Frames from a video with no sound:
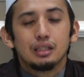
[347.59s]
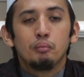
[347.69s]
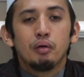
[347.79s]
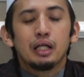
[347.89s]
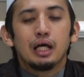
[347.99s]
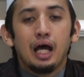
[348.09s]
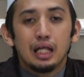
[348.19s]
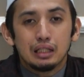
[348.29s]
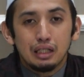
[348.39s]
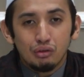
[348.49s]
Di mana
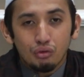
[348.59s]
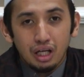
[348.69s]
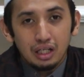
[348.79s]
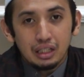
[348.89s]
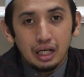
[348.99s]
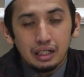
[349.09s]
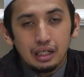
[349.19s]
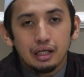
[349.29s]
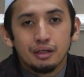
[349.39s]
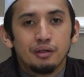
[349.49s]
hati nurani Anda?